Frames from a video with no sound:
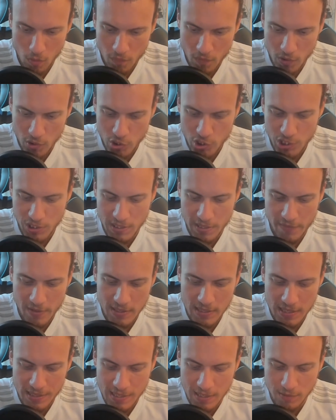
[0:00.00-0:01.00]
on va enchaîner
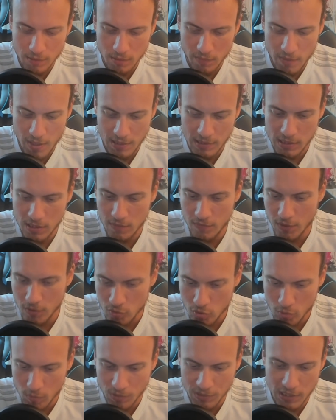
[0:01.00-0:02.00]
avec la carte verte qui va
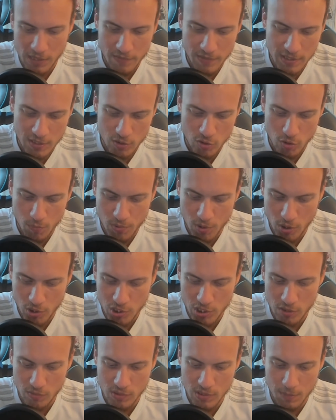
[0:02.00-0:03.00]
nous augmenter la vitesse de
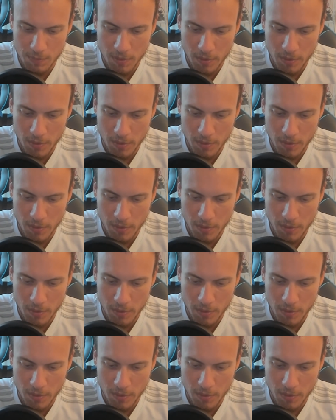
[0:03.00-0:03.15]
pioche et qui nous a